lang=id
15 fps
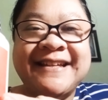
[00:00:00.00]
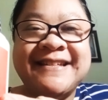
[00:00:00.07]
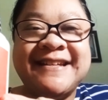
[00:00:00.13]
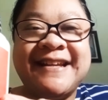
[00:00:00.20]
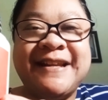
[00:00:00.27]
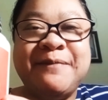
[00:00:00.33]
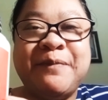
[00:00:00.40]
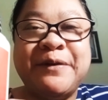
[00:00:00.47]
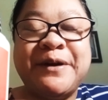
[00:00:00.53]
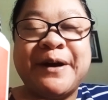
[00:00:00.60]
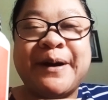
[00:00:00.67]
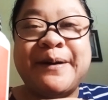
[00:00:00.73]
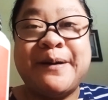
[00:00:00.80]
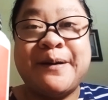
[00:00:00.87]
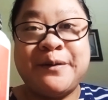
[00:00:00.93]
jadi
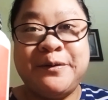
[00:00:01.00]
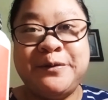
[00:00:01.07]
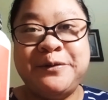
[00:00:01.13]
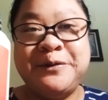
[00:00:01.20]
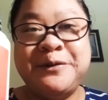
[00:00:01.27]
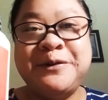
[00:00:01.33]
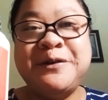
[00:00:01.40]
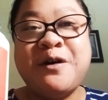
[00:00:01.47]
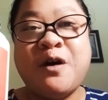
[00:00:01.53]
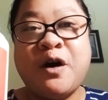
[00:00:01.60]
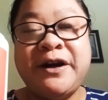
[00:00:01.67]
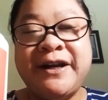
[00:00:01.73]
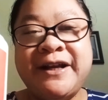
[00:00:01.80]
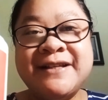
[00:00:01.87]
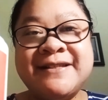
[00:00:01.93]
ponakan aku,
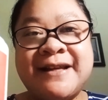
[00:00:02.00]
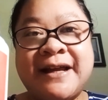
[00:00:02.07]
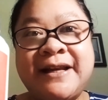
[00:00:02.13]
Ones,